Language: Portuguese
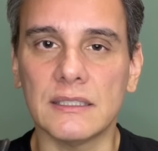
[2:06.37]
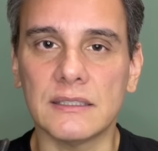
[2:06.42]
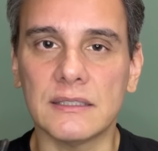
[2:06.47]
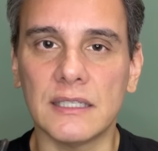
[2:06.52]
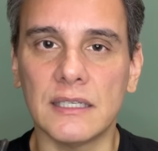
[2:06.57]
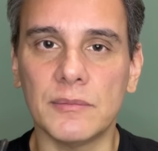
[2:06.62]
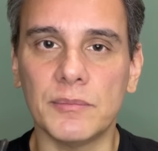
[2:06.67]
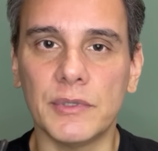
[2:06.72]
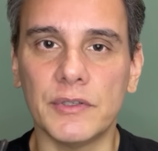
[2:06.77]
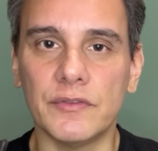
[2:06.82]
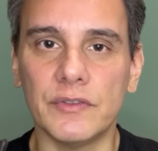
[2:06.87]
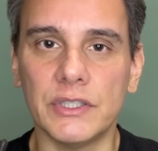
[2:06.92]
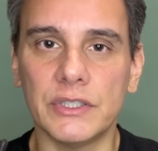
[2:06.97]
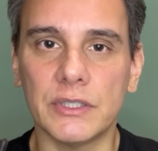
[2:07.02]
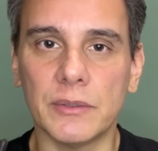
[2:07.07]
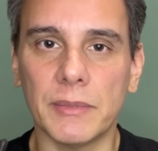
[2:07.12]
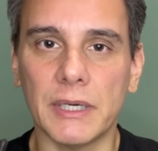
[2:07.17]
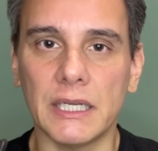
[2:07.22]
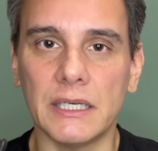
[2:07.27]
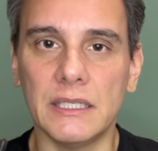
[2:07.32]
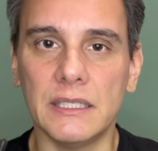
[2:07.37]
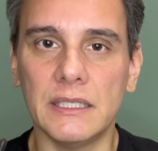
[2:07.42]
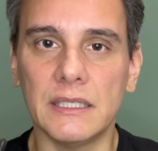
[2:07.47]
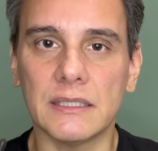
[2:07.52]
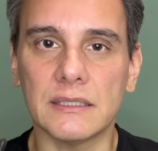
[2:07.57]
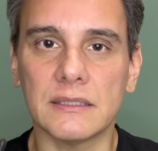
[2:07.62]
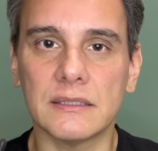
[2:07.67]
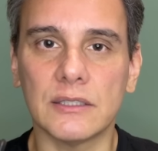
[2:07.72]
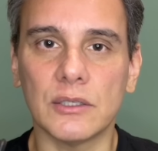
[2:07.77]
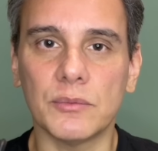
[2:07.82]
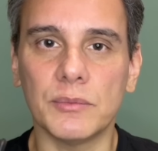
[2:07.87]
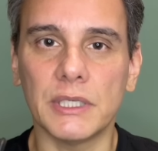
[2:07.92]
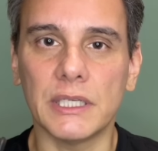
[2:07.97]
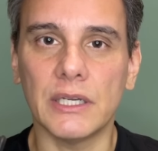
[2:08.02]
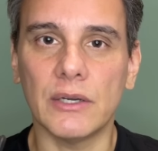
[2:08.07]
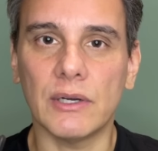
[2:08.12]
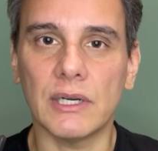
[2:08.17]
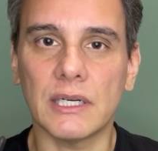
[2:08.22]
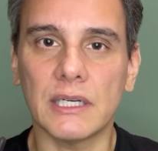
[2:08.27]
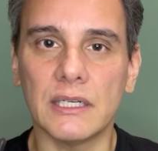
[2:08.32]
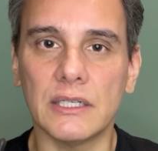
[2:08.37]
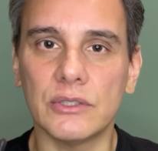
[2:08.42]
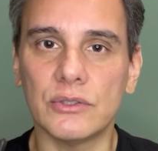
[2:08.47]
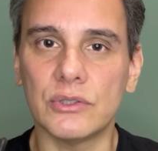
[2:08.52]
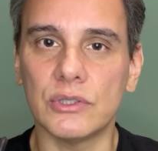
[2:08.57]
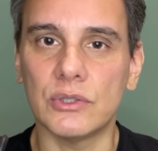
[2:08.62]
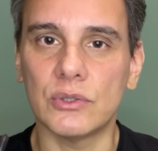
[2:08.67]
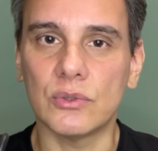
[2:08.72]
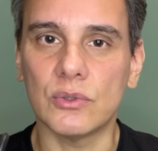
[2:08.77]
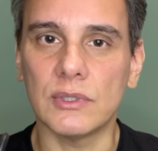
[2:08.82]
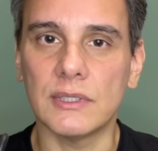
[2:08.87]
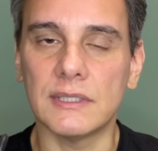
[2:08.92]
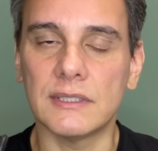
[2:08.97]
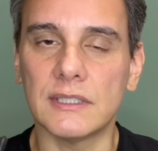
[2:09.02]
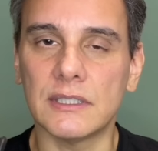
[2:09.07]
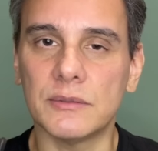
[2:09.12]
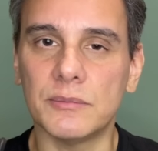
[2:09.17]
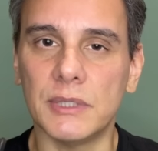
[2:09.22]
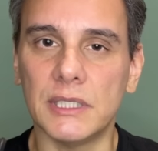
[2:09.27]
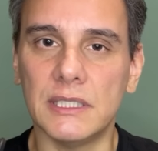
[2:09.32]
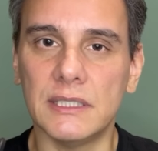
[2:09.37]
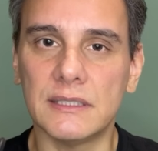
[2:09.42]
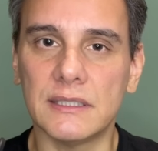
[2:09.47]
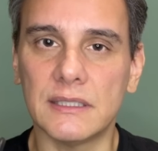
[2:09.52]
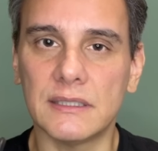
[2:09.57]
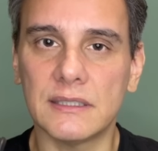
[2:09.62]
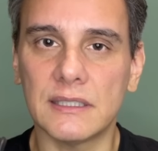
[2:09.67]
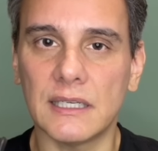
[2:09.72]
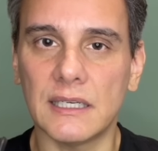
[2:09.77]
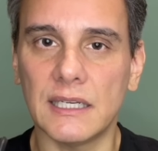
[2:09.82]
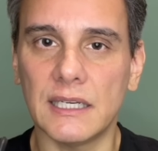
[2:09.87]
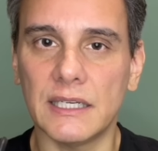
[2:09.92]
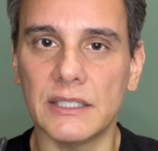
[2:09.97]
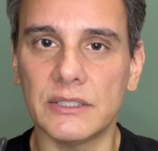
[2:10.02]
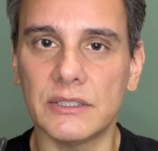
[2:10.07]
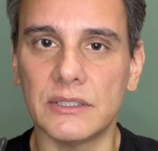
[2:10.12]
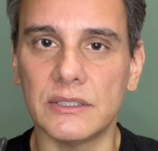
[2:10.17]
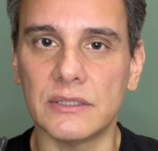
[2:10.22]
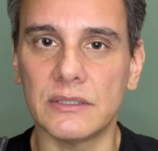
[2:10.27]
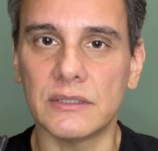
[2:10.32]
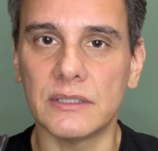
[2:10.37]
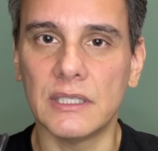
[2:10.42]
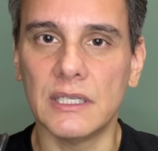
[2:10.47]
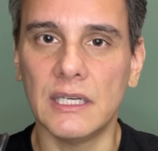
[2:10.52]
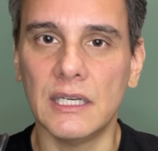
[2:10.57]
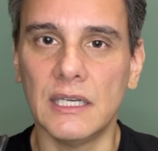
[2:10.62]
sempre Virgem Maria, São Miguel Arcanjo e todas as milícias celestes.